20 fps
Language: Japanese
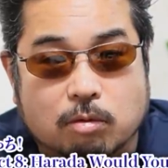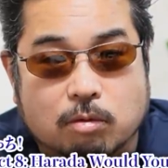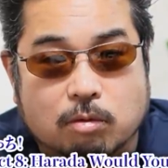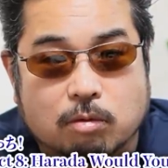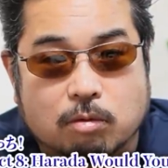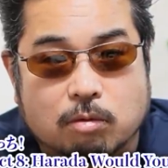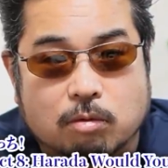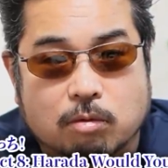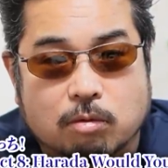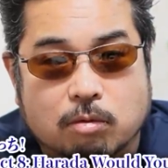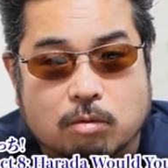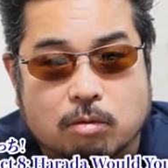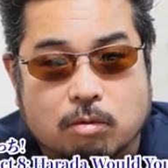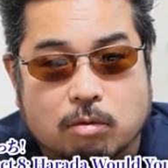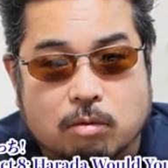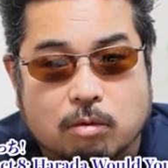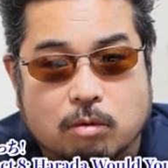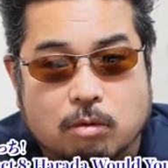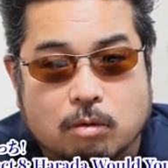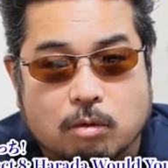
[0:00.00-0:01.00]
あ
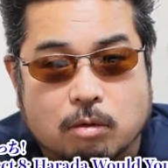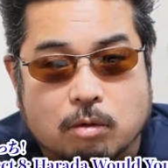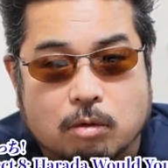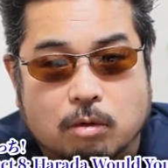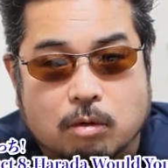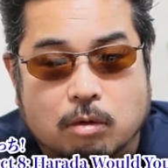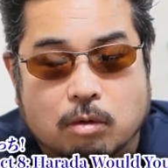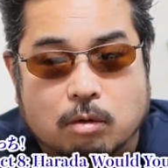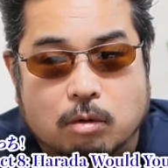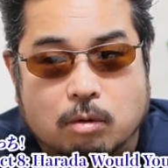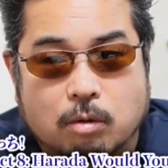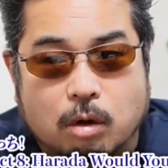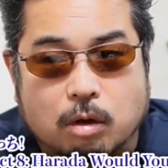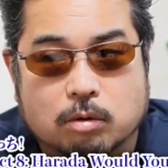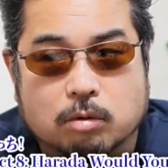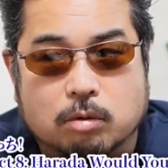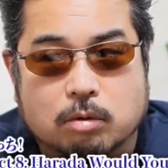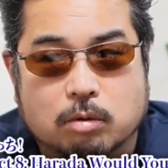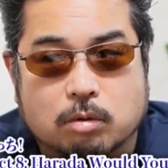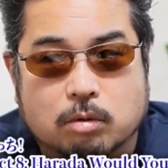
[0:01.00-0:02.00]

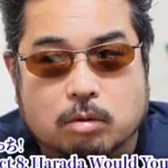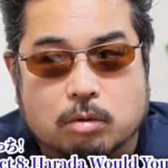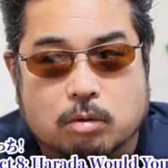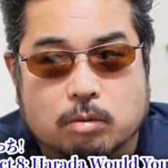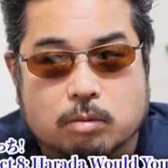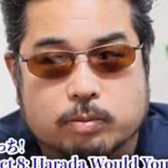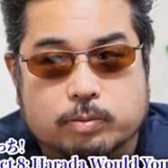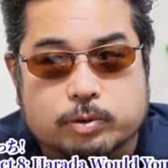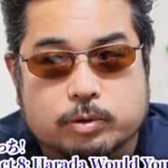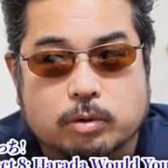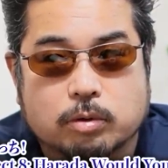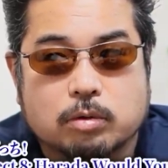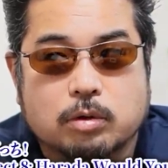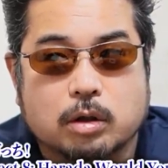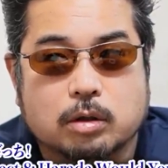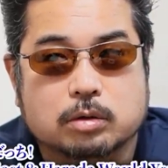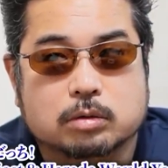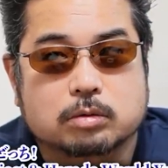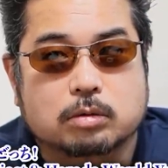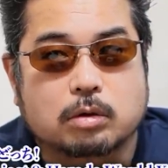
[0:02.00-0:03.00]
の
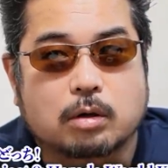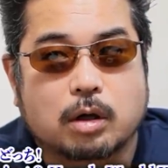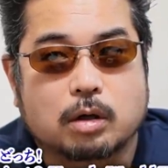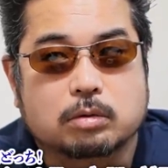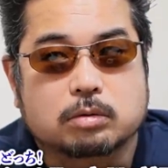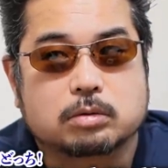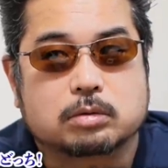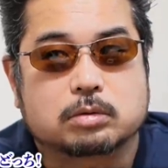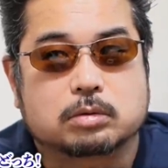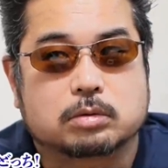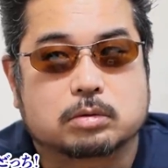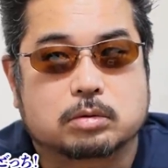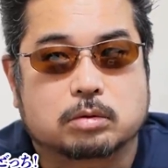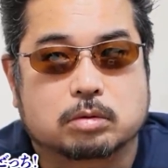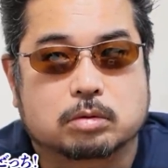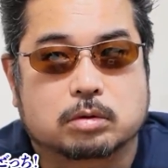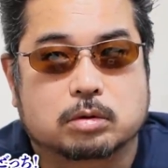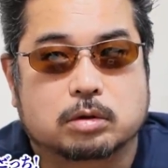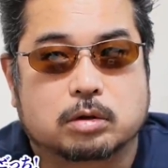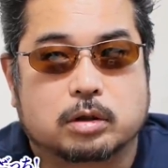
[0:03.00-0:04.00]
プロダクトアウ
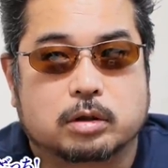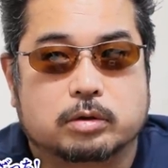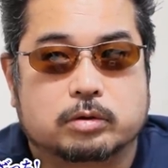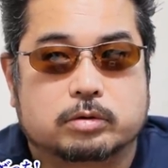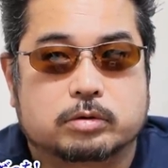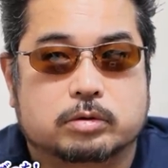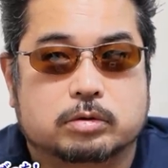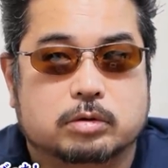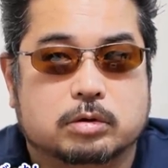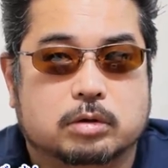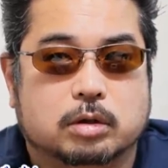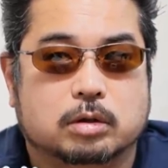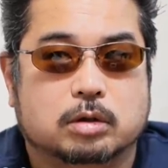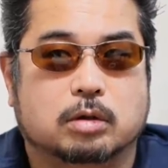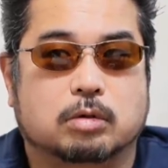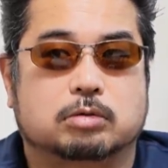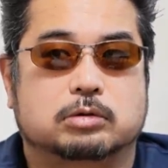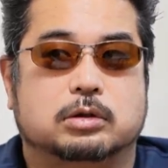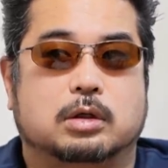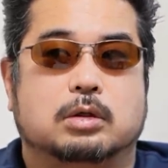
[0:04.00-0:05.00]
トっていう作り
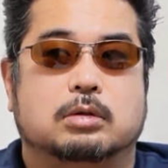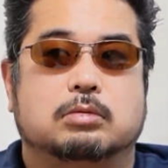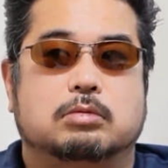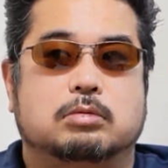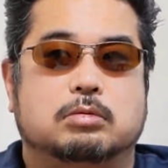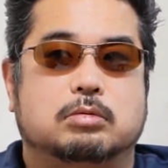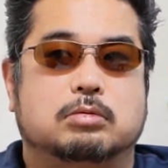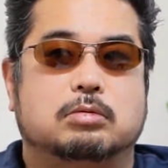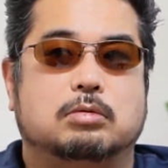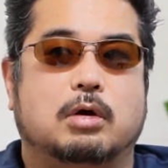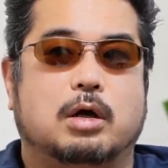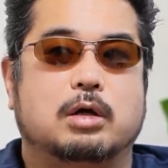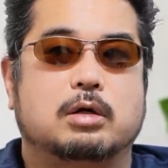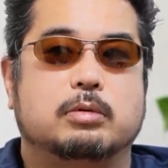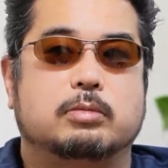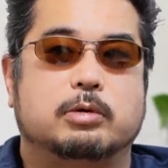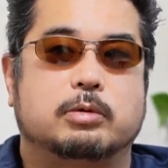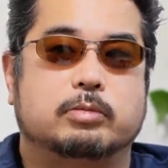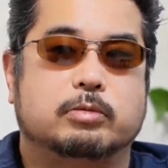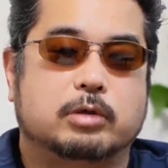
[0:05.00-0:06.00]
方をちゃんとあ
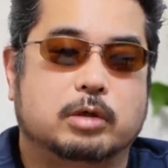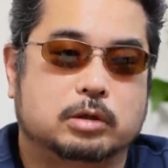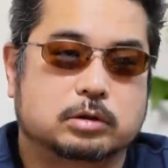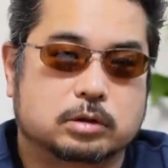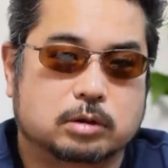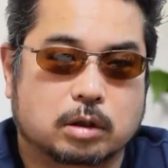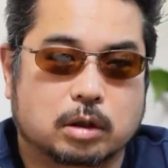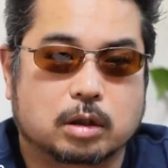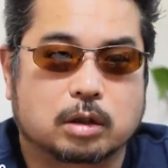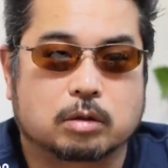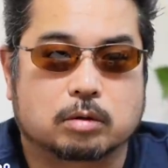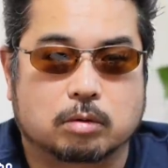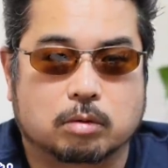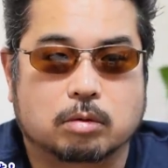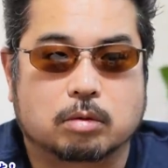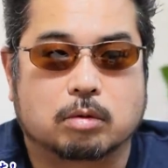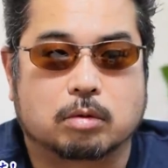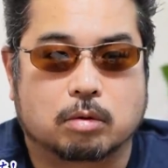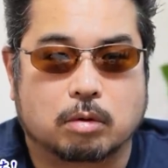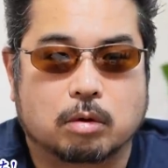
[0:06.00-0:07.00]
る意味昔ながら
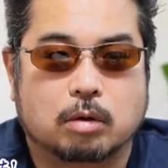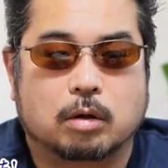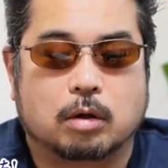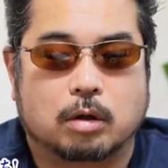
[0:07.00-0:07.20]
の